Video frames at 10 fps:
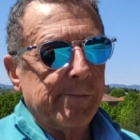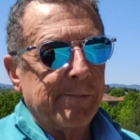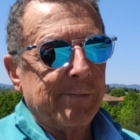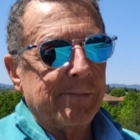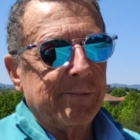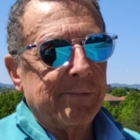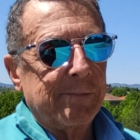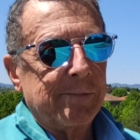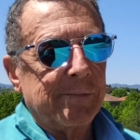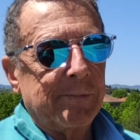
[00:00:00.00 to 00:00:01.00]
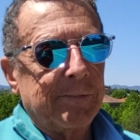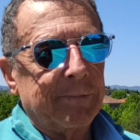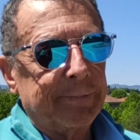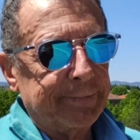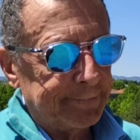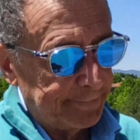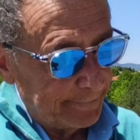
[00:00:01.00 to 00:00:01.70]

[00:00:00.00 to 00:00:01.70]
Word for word: cosa significa questa